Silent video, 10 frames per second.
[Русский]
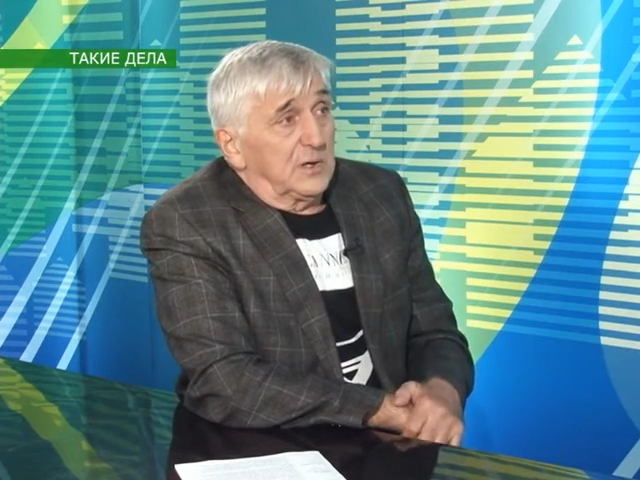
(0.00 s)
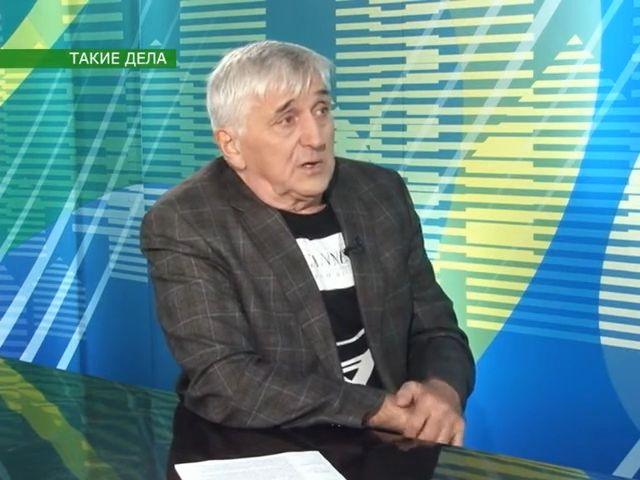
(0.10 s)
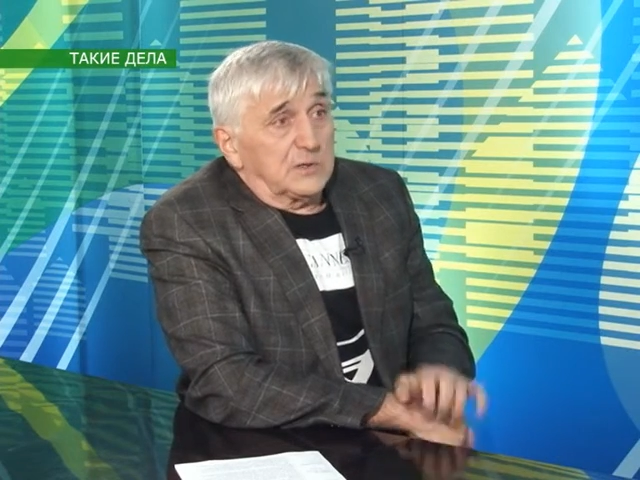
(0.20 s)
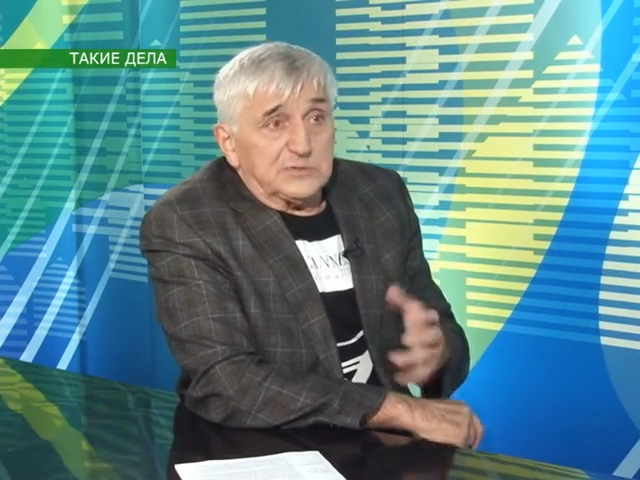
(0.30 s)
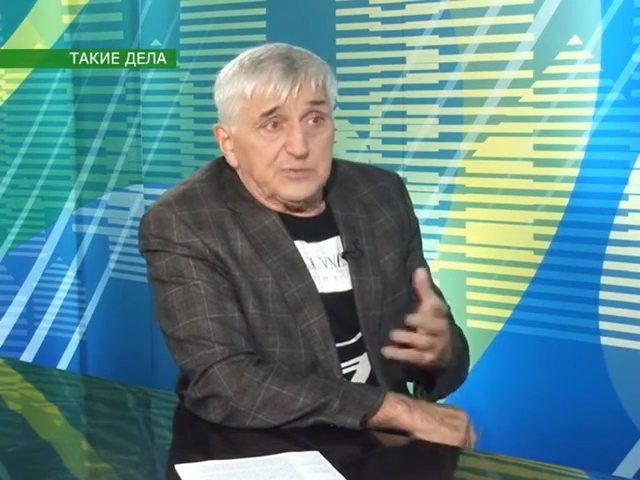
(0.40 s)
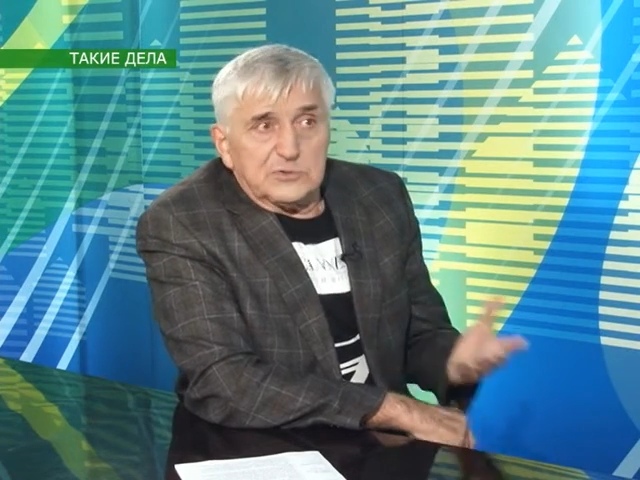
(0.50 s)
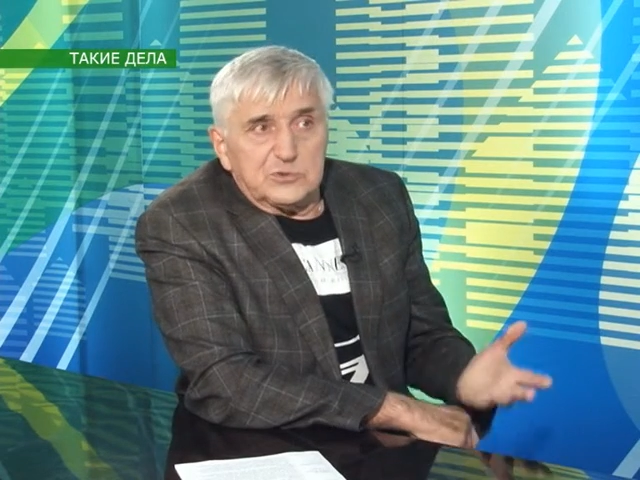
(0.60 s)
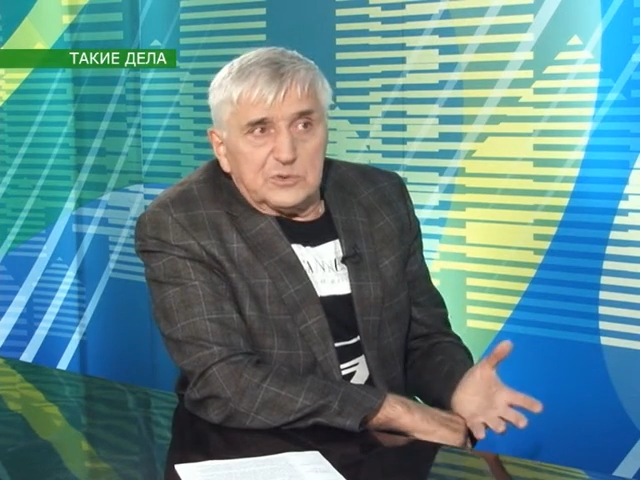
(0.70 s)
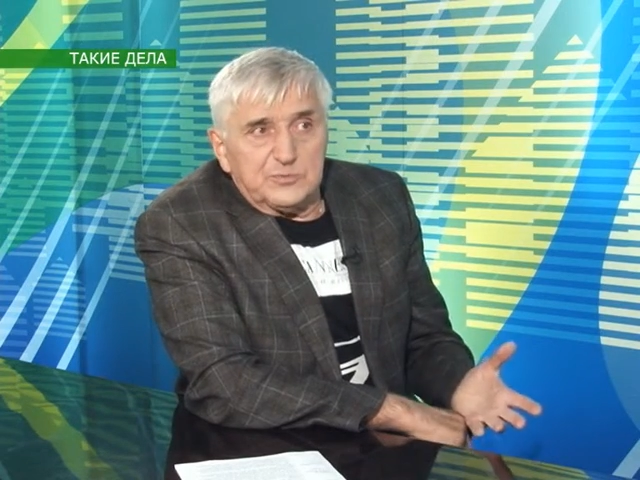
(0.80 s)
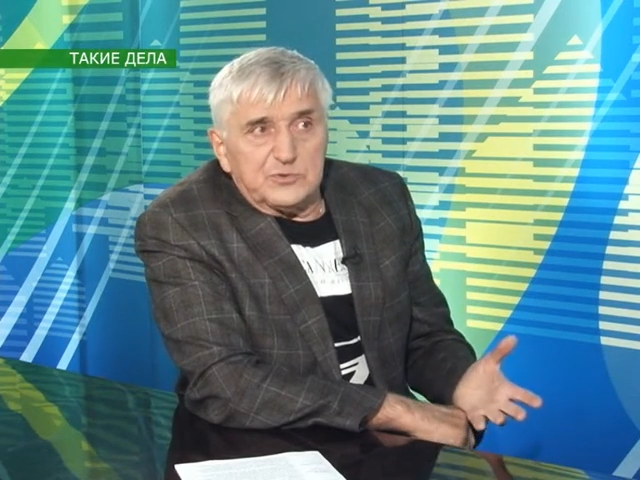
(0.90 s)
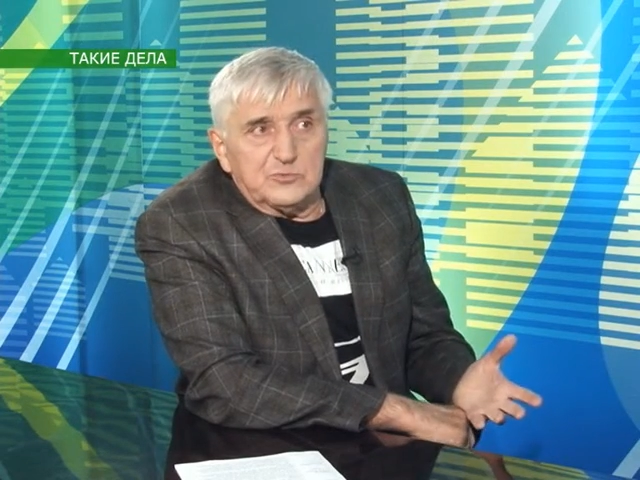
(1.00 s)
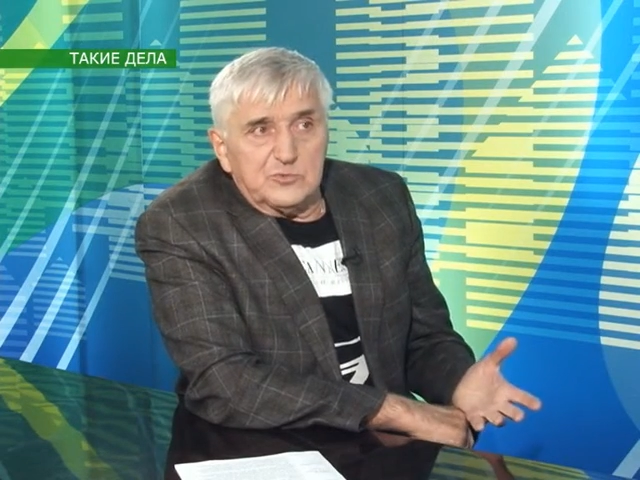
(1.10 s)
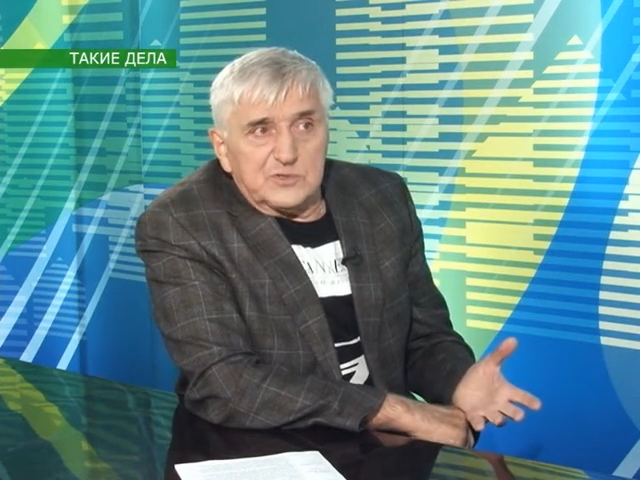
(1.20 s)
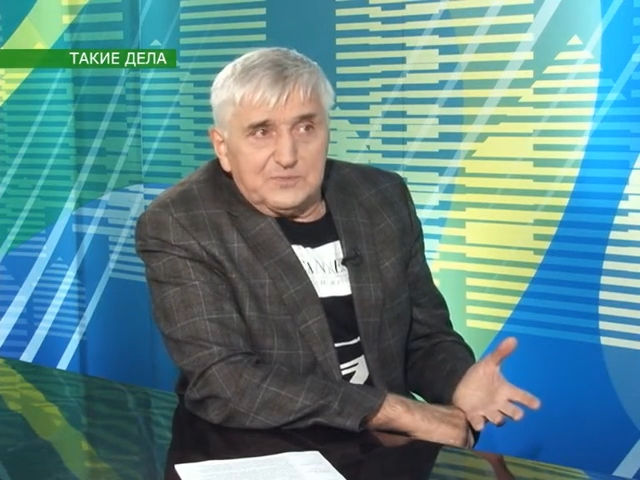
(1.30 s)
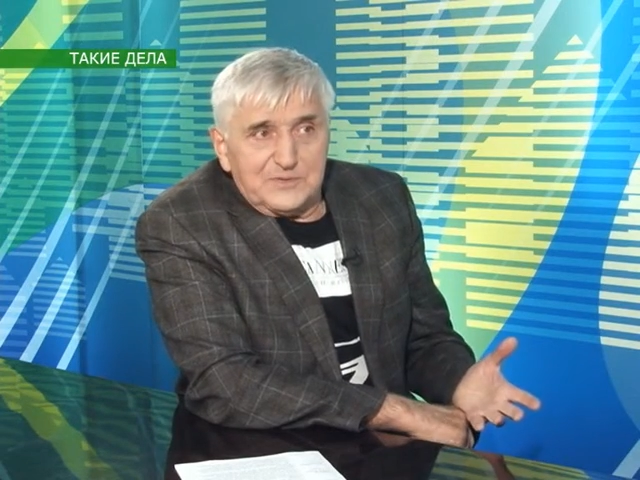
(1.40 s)
они спрашивают, а почему
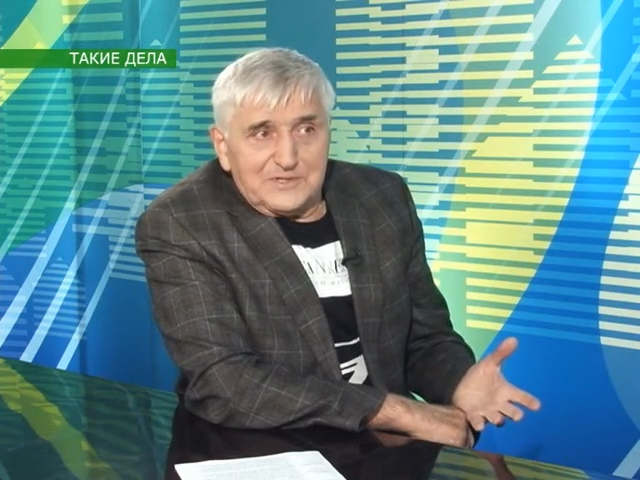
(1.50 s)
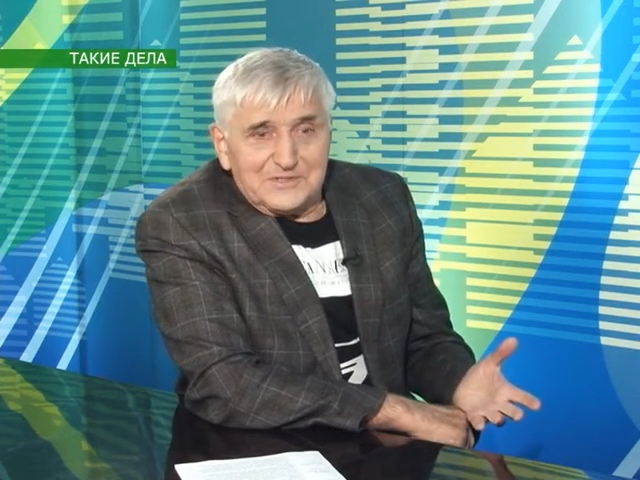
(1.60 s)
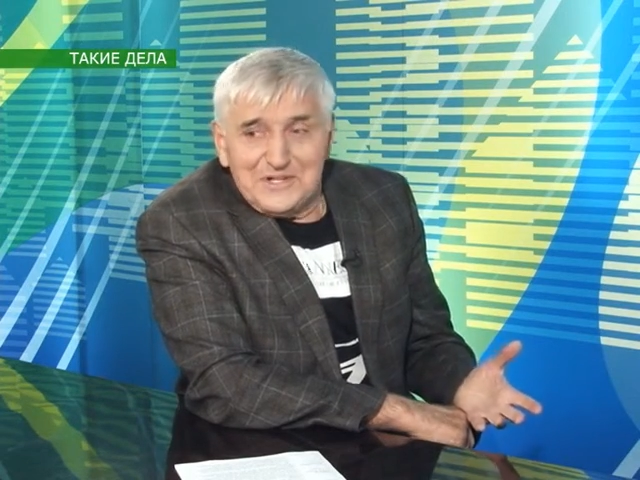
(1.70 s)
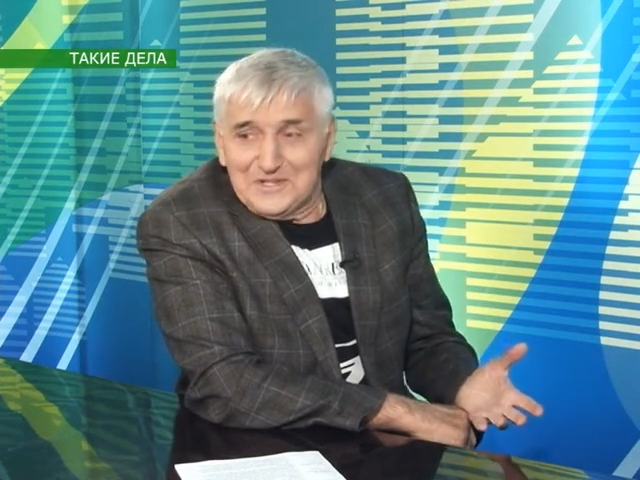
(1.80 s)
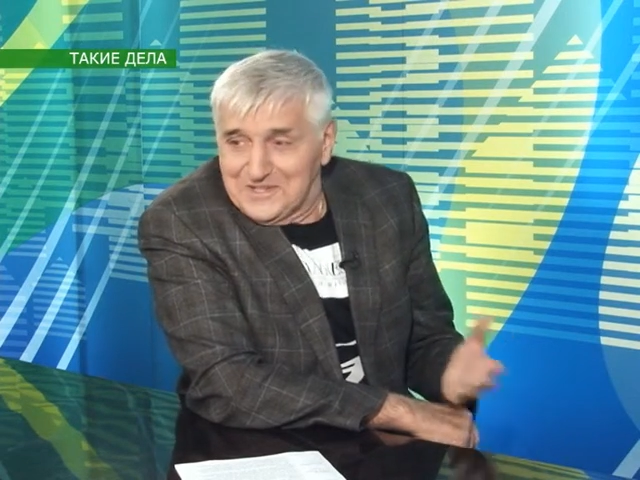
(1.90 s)
у вас подорожал